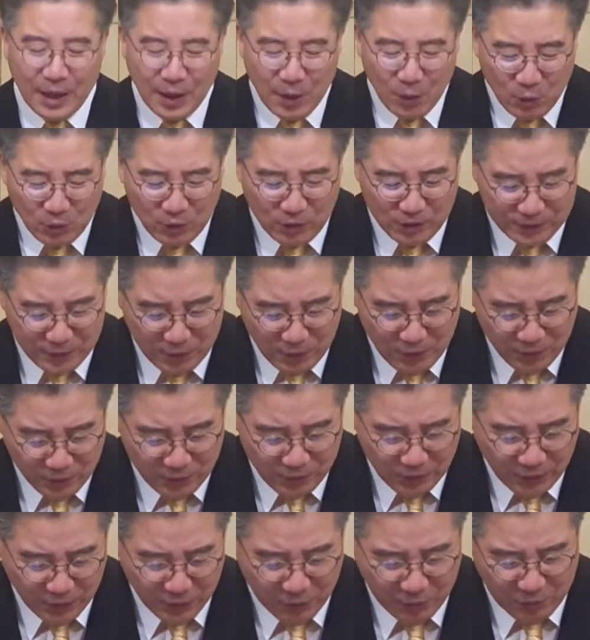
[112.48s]
오늘
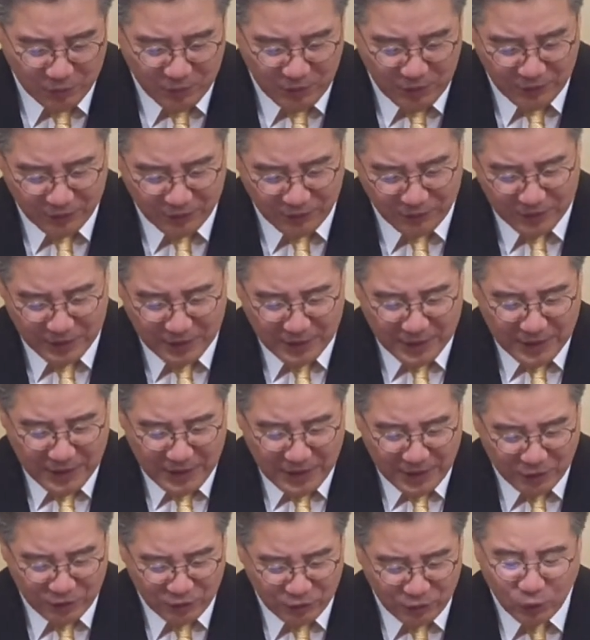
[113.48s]
성경에 보면
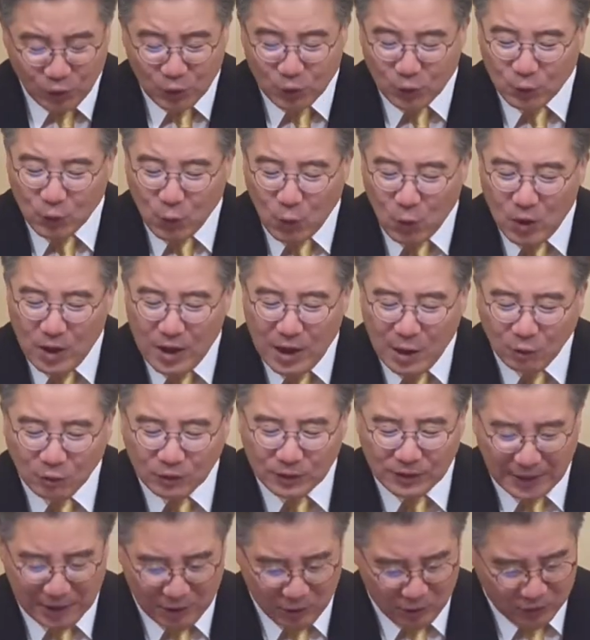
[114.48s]
아주
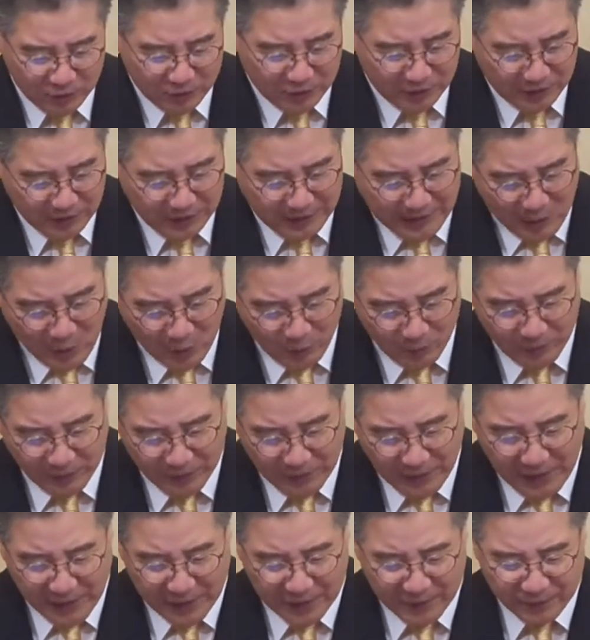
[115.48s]
놀라운 단어들이
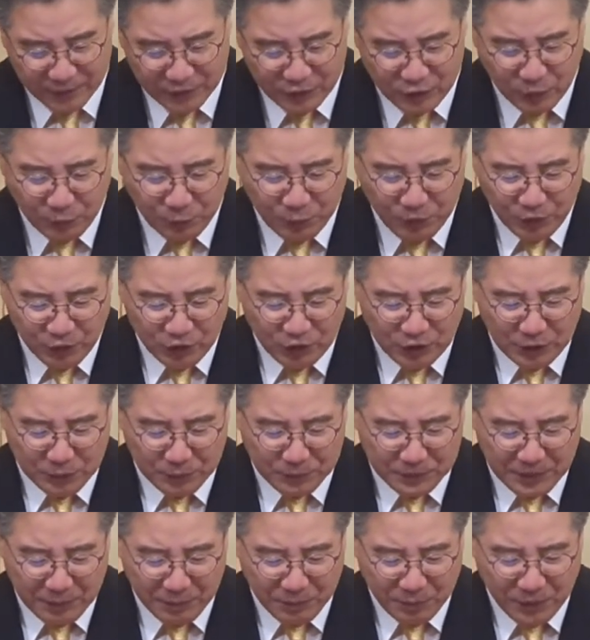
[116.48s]
나옵니다. 시편
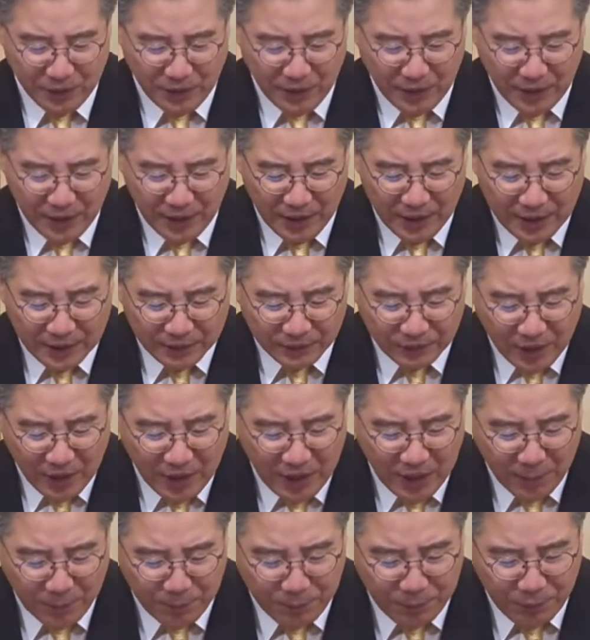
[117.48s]
23편에
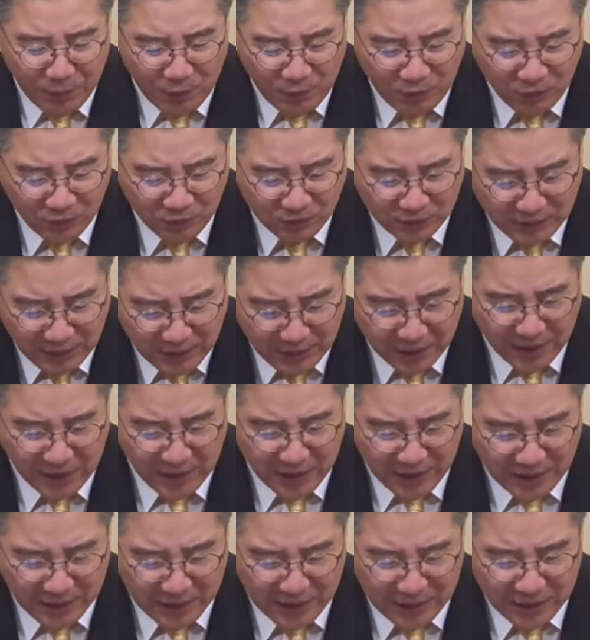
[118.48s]
내
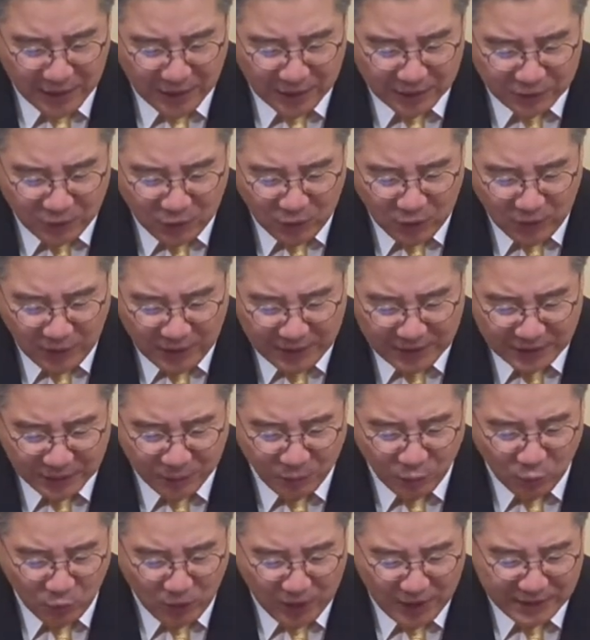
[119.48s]
평생에
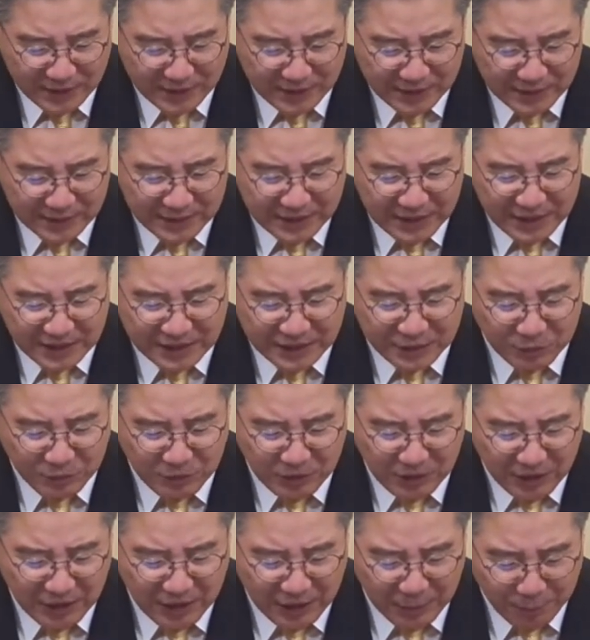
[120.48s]
선하심과
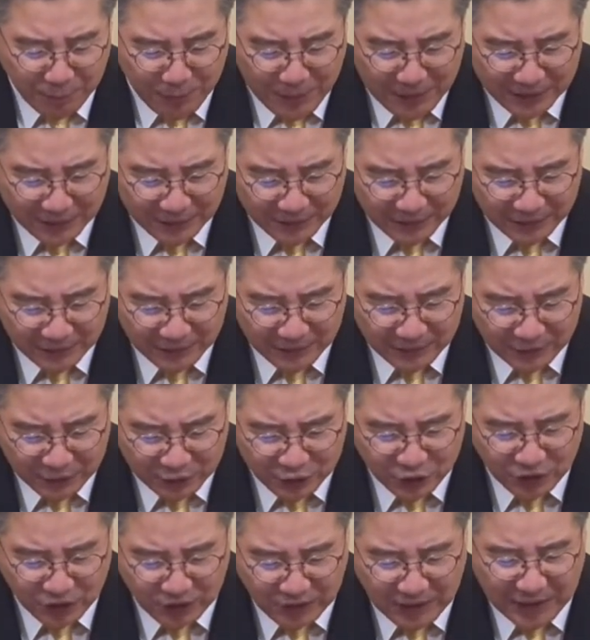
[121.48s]
인자심이
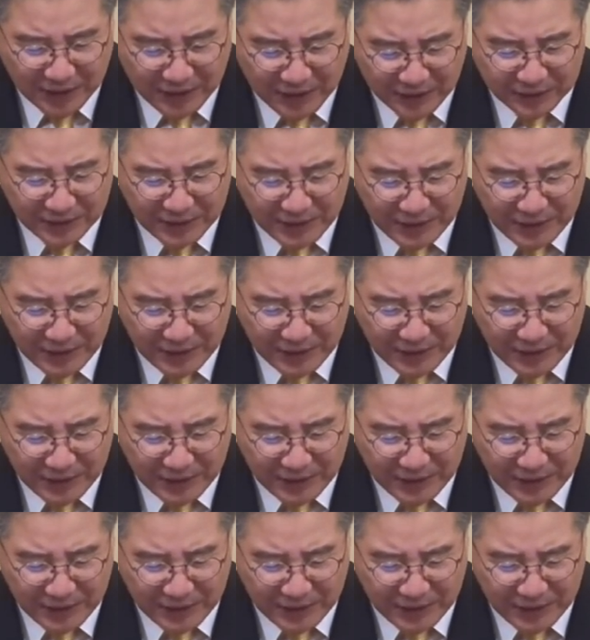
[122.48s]
반드시 나를